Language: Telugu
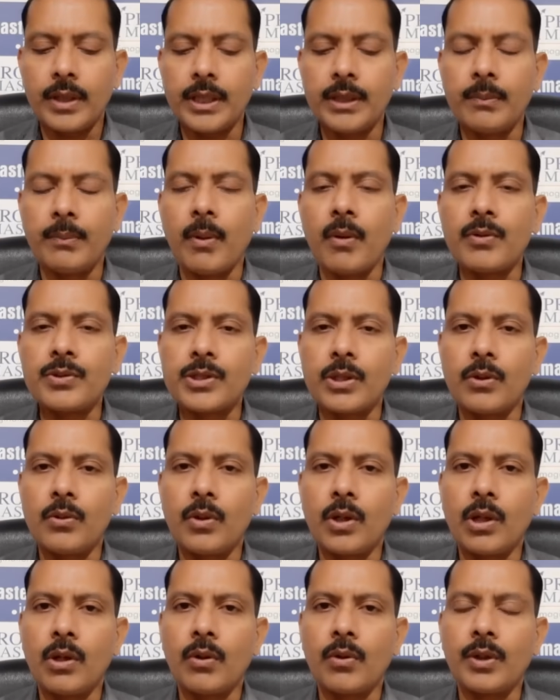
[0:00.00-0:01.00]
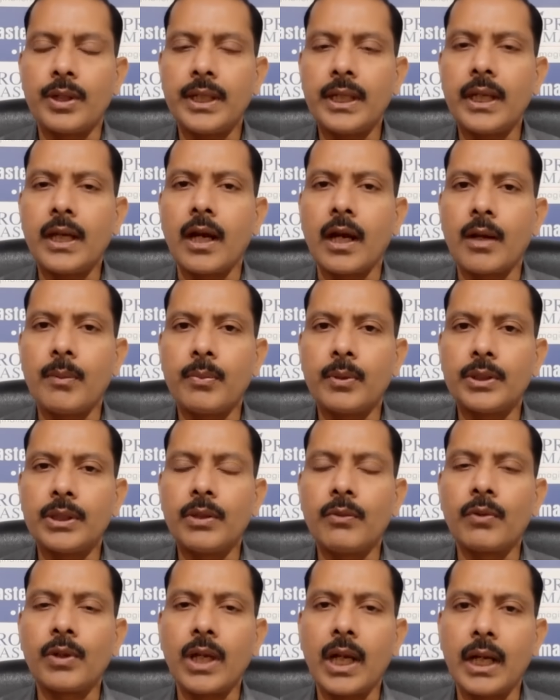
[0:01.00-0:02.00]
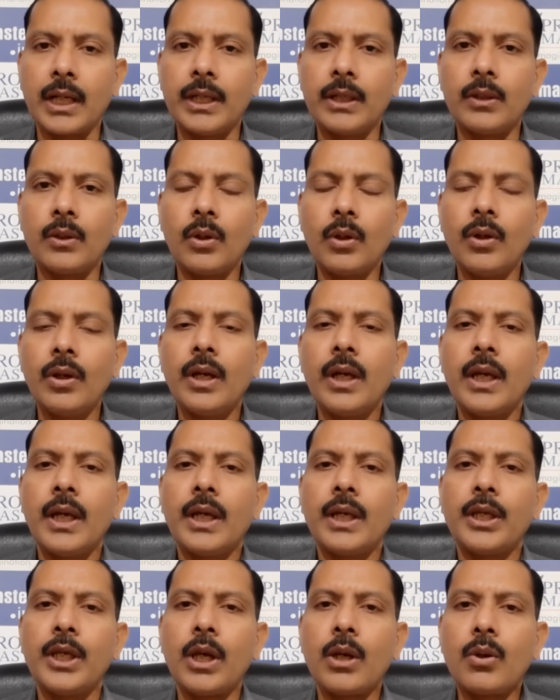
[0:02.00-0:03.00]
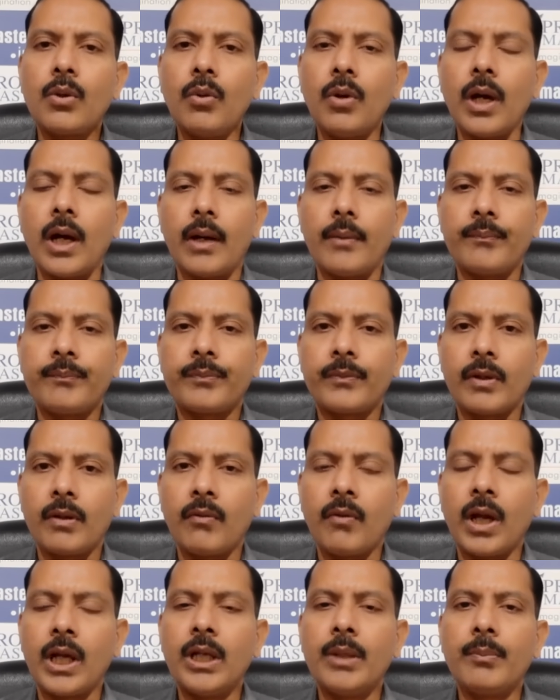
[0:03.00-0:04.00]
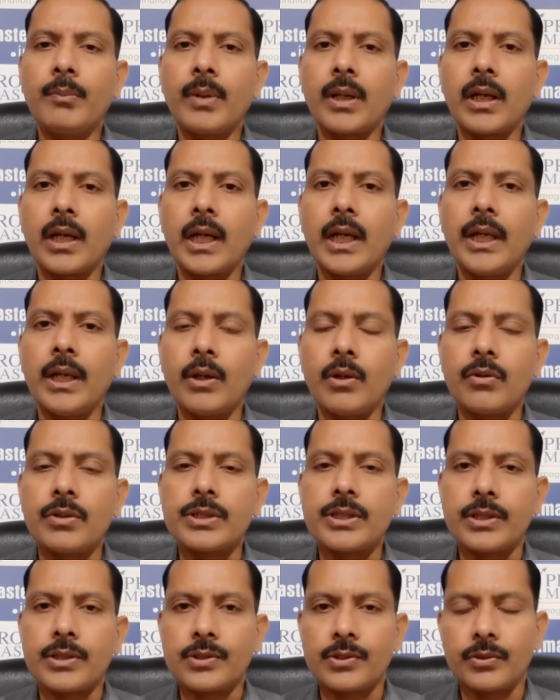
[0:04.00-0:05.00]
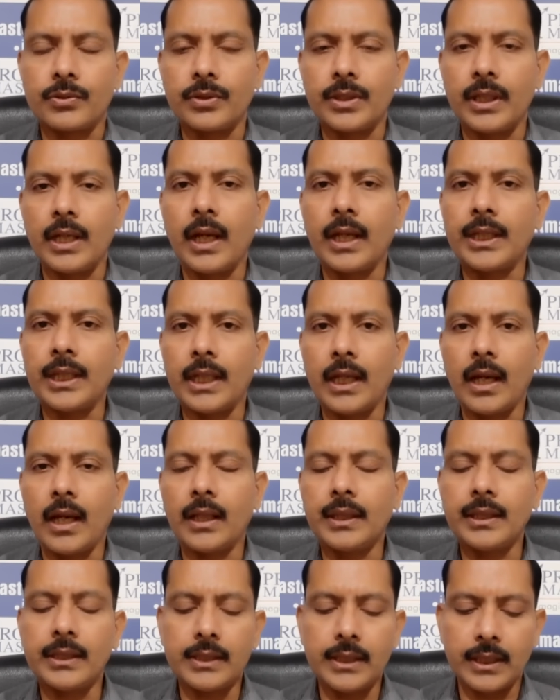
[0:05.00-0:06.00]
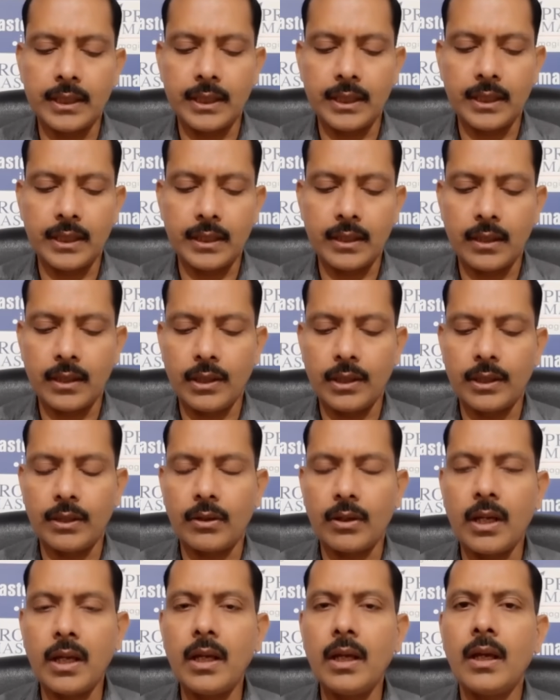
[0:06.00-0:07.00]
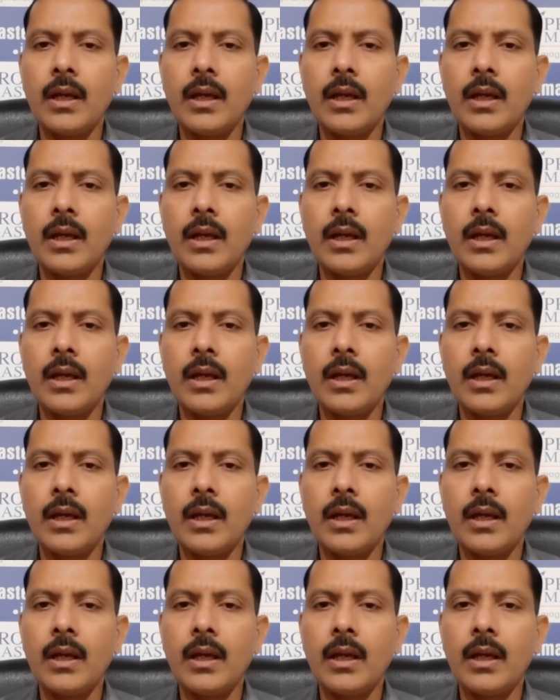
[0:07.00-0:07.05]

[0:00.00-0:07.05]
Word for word: ఇది పౌషక్ కూడా ఒకటి కాకపోతే ఉన్న అన్నిట్లో ఎక్కువగా వాల్యూమ్ పరంగా ఎక్కువ చేస్తుంది అది అది దీని యొక్క